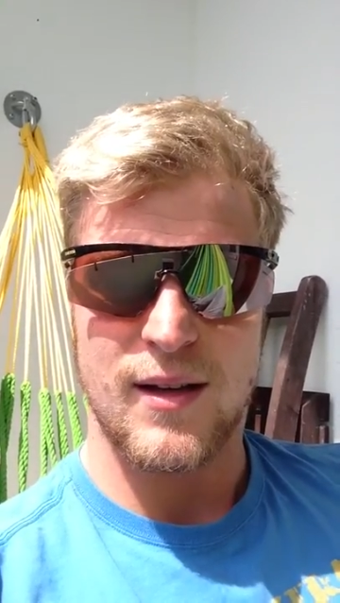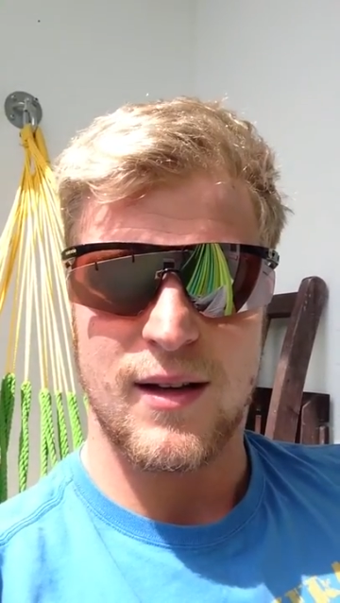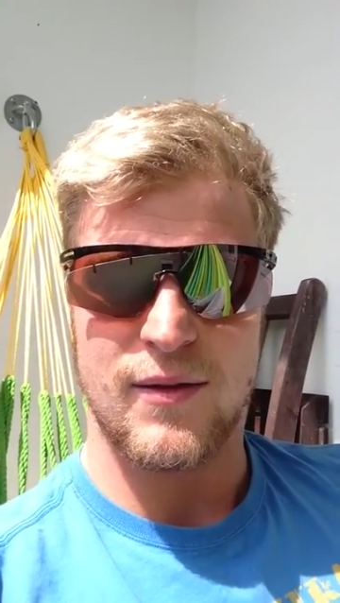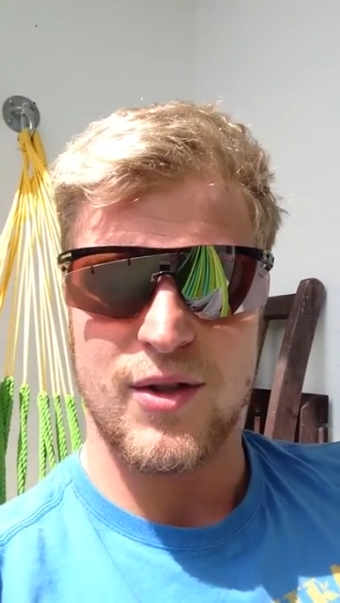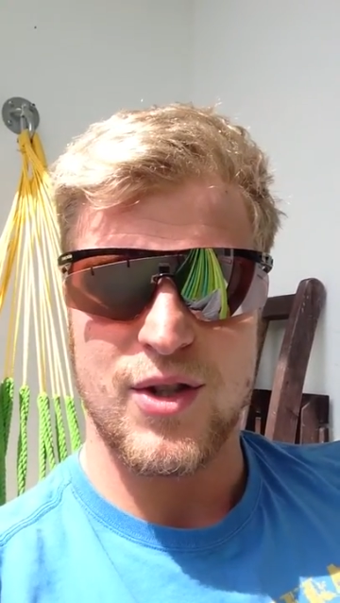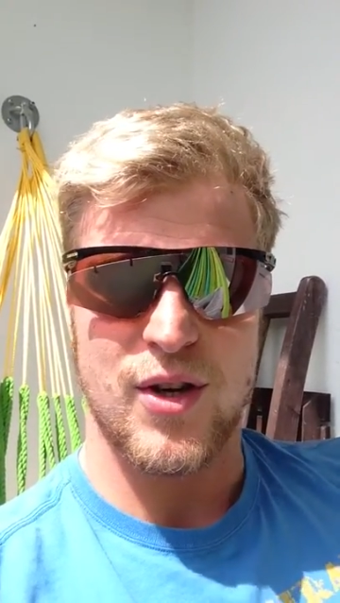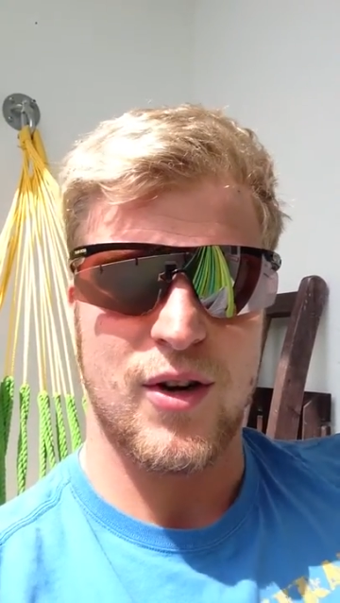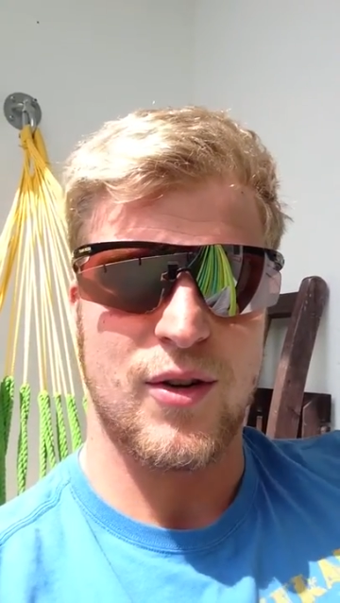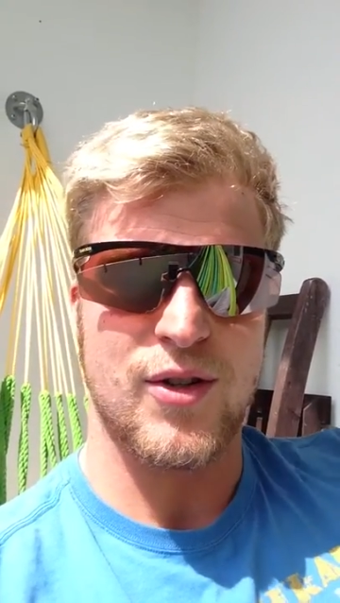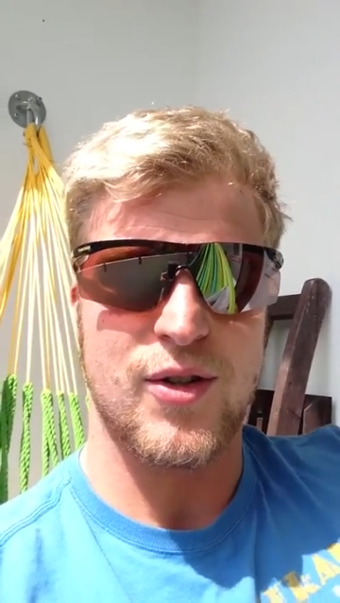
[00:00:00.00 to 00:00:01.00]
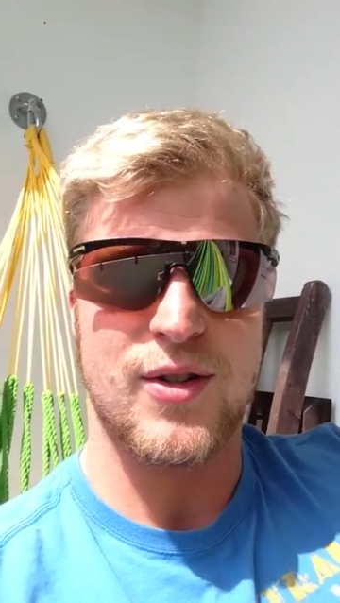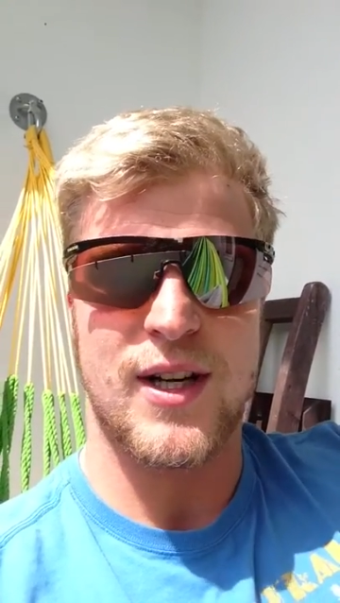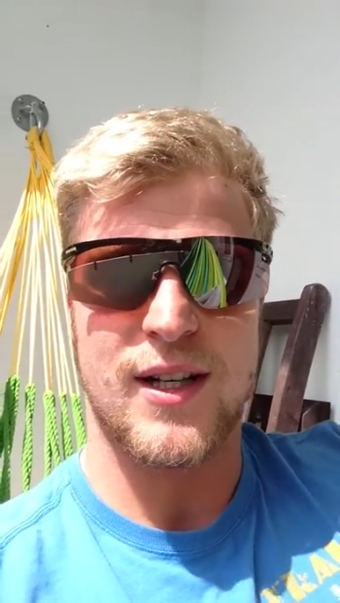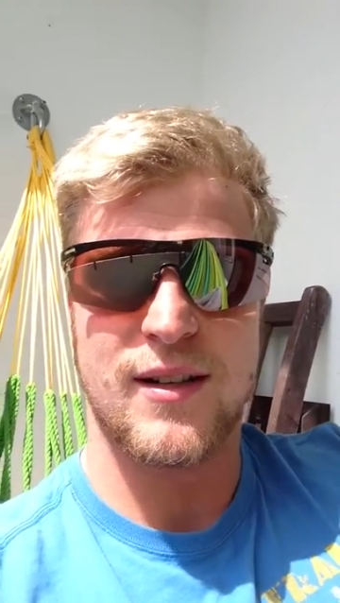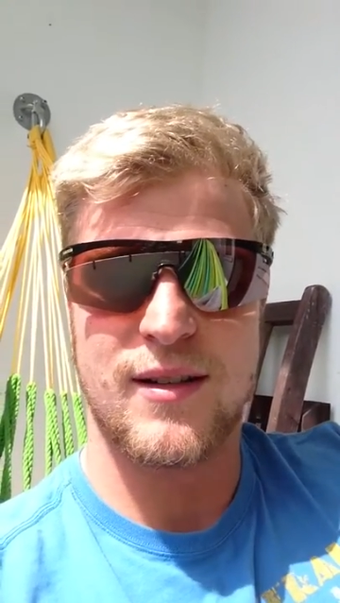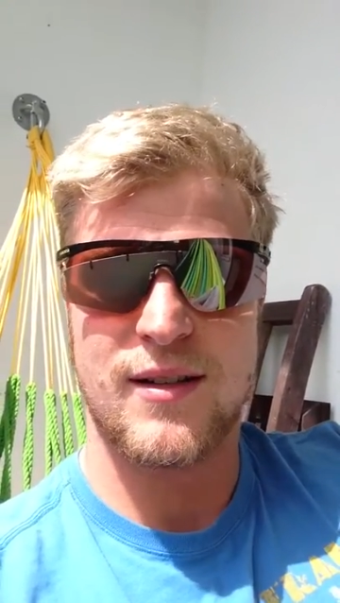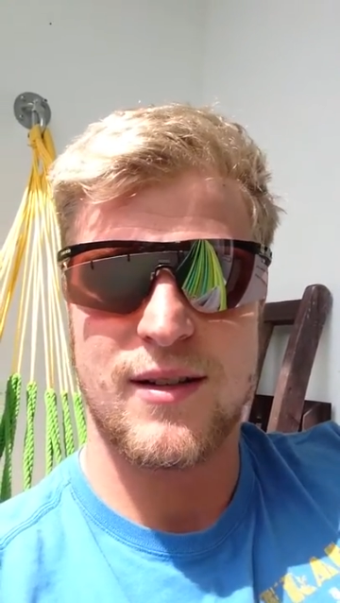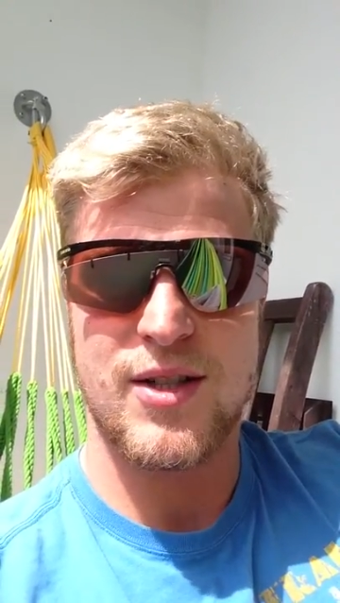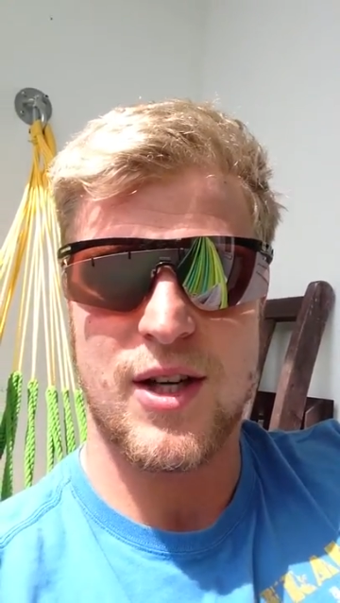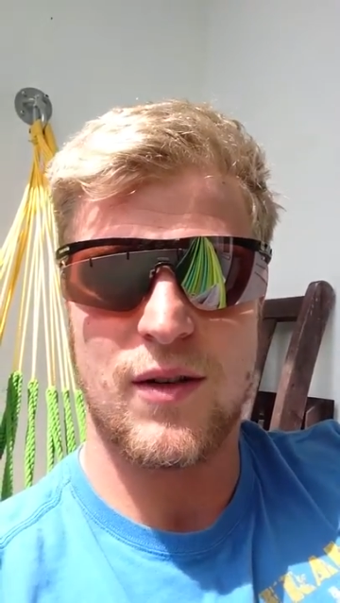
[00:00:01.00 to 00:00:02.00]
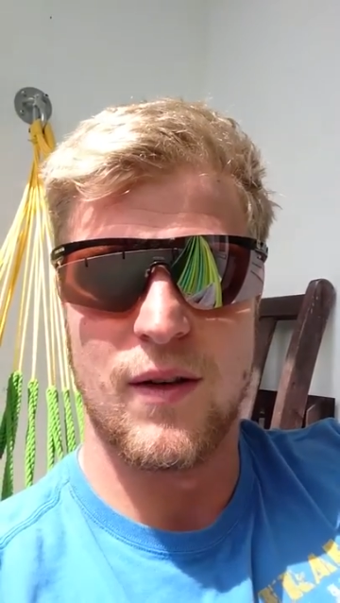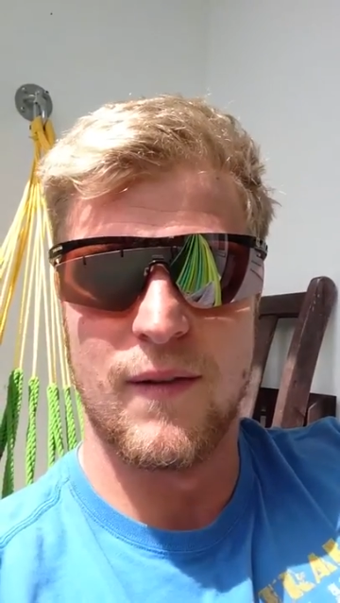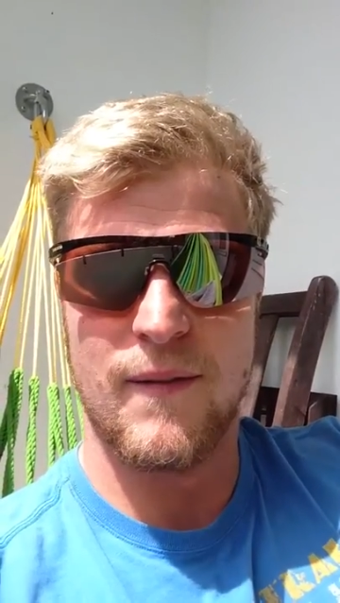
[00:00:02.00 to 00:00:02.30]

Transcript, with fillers: dann wünsche ich euch auch noch einen schönen Tag. Ciao.